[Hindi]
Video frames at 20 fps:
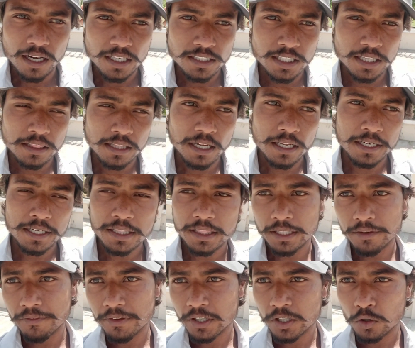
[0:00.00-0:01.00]
आज हिसार का
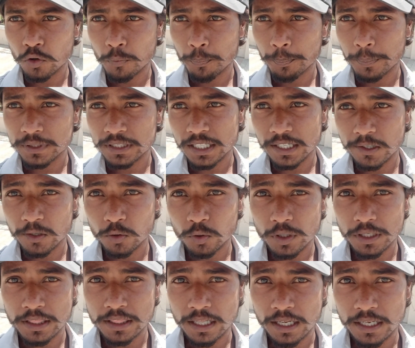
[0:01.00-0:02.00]
सर्वे करूँ पता करूँ
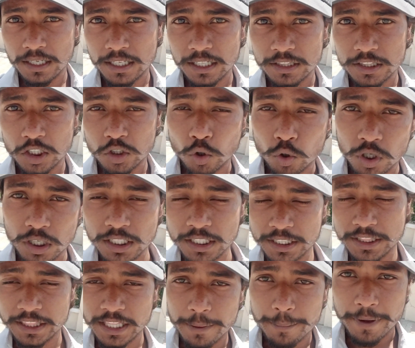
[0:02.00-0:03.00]
कि हिसार के अंदर टोटल
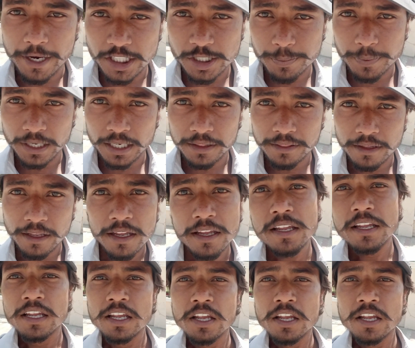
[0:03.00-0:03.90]
कितने मैरिज पैलेस है